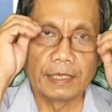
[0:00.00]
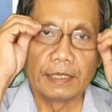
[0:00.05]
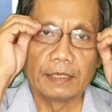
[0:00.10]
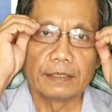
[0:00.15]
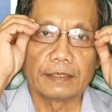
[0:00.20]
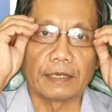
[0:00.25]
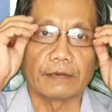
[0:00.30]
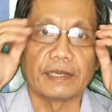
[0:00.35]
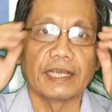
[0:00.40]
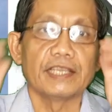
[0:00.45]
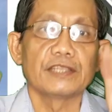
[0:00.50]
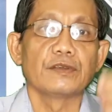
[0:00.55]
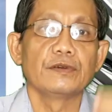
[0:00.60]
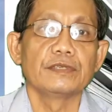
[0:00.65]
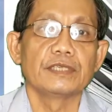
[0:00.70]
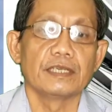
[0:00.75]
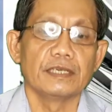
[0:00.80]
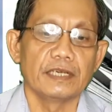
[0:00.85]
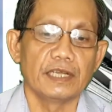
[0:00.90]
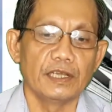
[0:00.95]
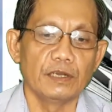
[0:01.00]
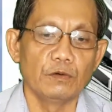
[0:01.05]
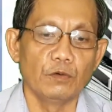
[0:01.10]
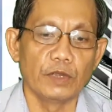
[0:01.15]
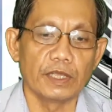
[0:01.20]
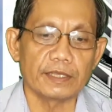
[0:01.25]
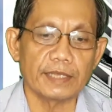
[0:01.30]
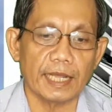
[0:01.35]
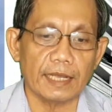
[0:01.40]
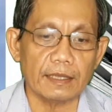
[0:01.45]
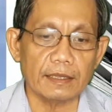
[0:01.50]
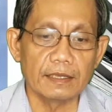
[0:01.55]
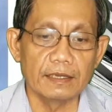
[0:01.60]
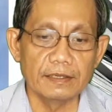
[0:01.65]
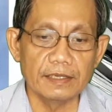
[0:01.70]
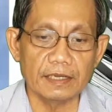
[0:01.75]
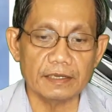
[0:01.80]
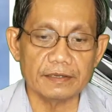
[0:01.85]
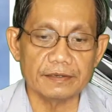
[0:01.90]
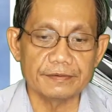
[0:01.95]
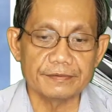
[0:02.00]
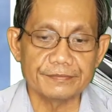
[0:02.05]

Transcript: sau đây tôi xin nêu nguyên tắc thứ nhất